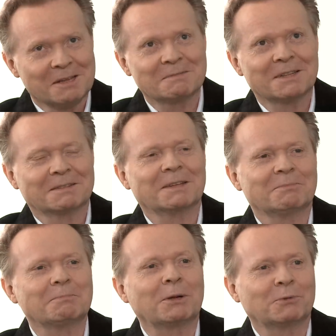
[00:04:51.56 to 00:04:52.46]
No,
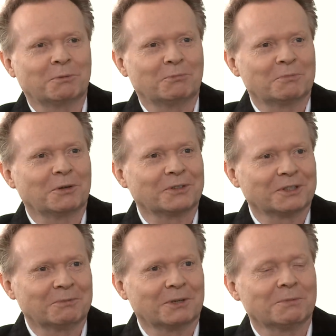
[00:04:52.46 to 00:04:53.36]
paru ich było
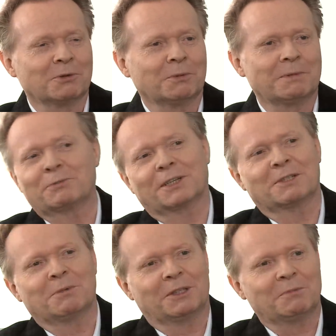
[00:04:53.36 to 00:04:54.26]
mądrych, bo ja mogłem na przykład
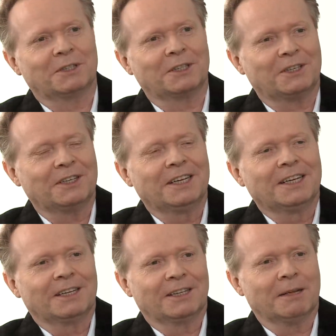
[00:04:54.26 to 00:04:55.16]
z matematyki
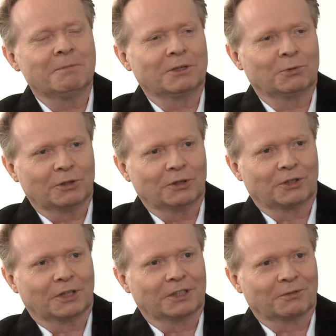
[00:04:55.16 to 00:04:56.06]
emerytury
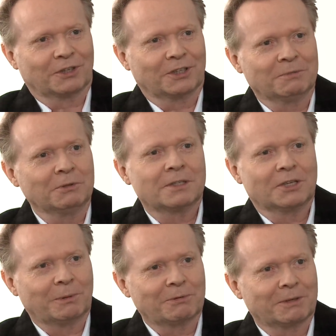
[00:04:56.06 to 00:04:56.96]
doczekać w szkole, bo nic
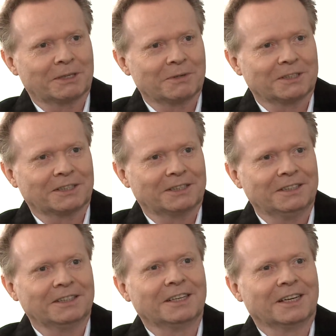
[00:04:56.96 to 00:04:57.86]
nie wiem z matematyki
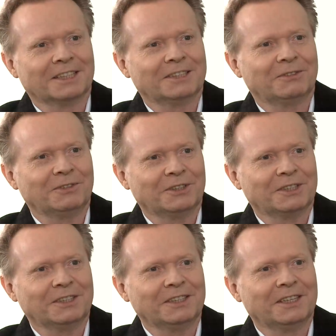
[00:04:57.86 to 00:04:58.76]
ani z
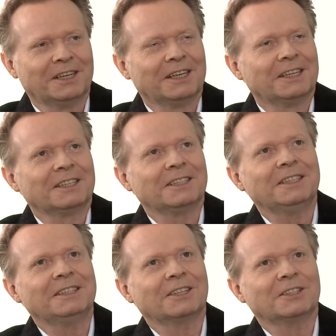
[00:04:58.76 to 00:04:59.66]
fizyki.
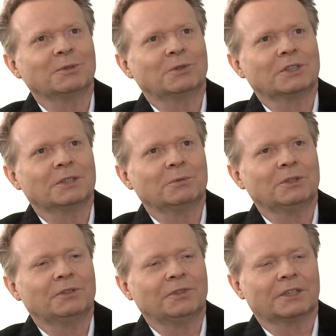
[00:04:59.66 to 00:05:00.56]
I też nauczyciele
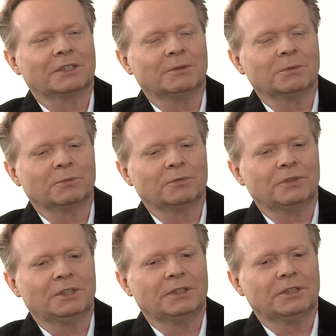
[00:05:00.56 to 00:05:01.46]
byli świetni, bo
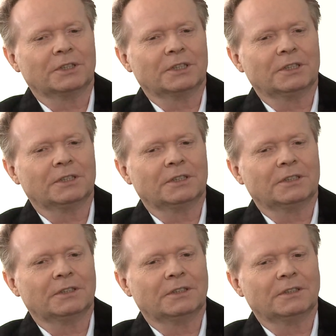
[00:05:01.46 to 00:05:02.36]
mówili, że
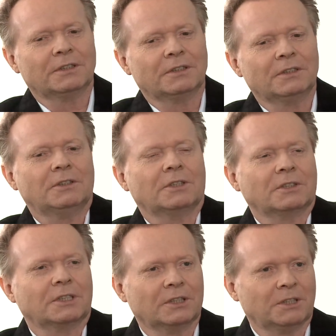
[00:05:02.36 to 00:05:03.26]
no i co
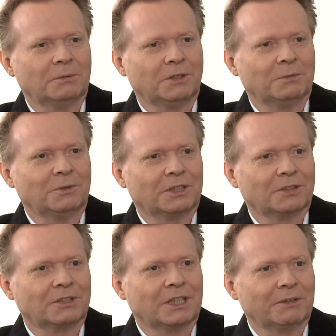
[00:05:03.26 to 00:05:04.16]
z tego, że będziemy cię
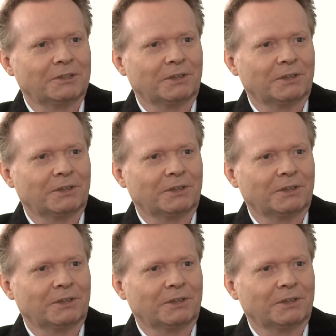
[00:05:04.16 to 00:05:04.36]
zostawiać